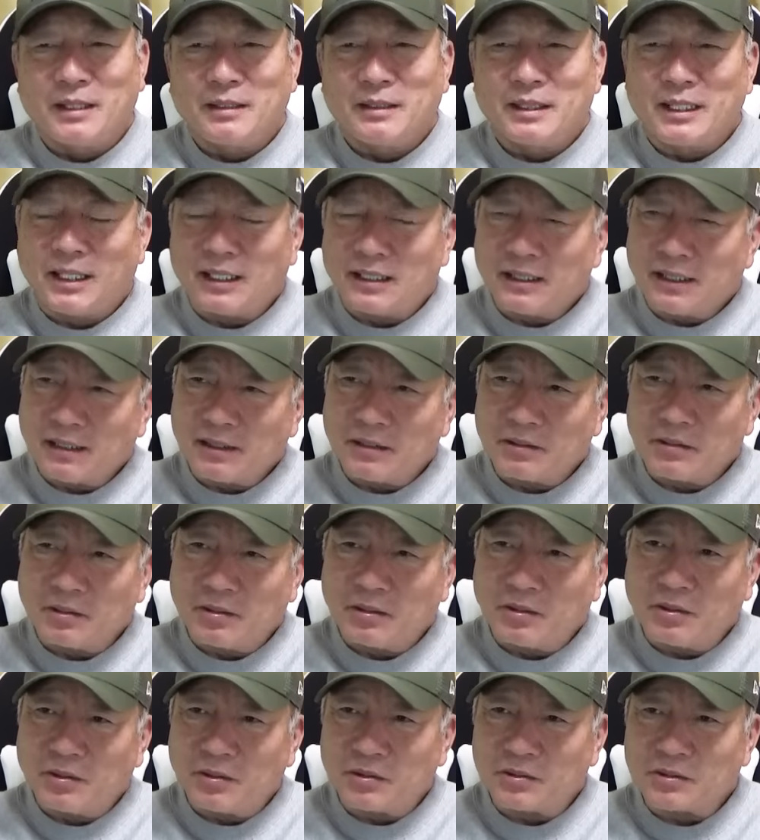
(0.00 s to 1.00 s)
いやだけ
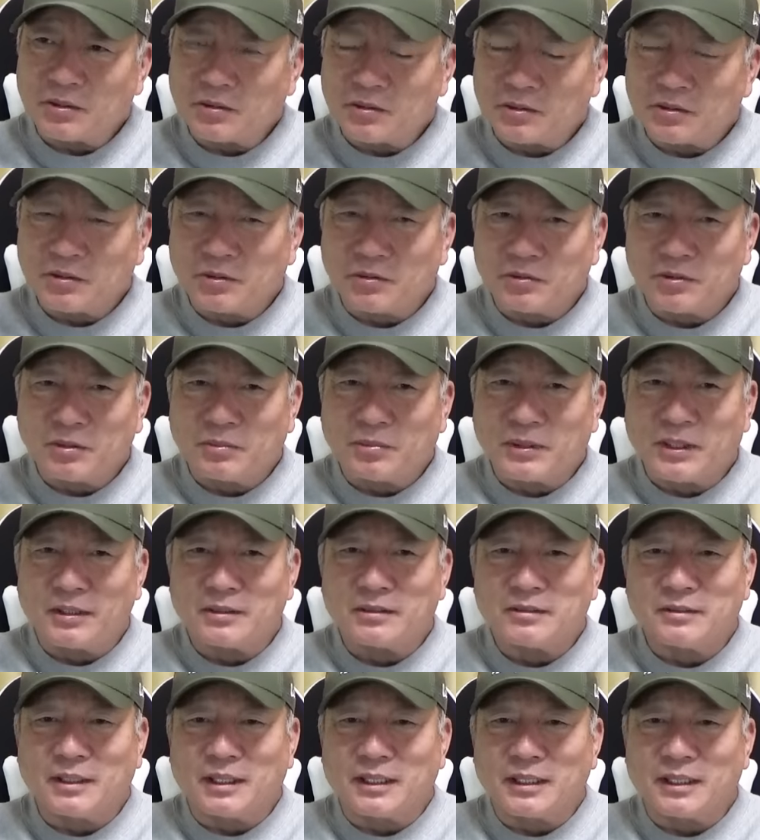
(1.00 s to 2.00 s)
どその
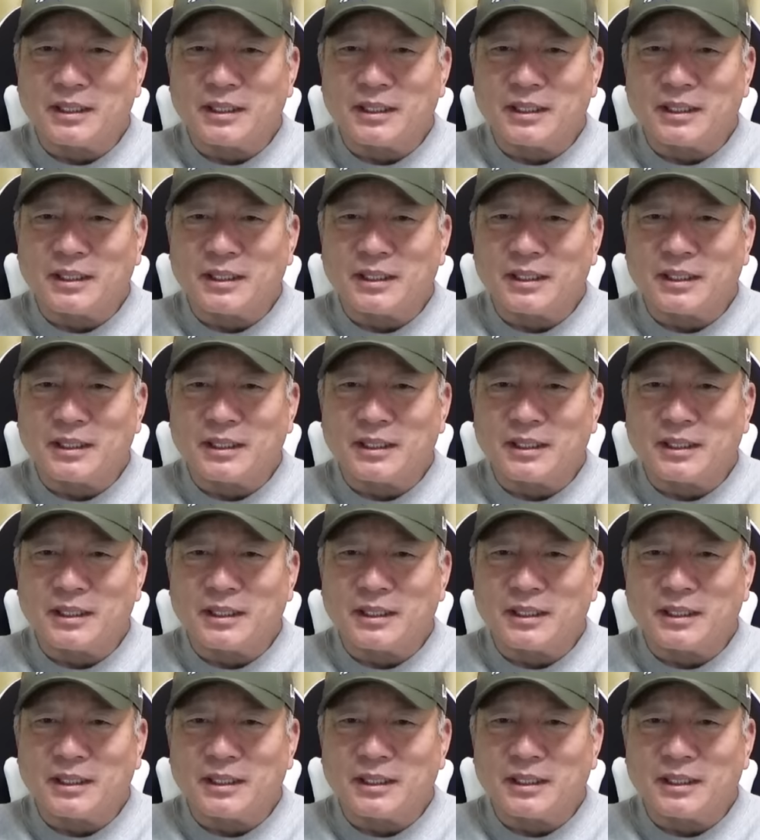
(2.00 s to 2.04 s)
ソフトバンクが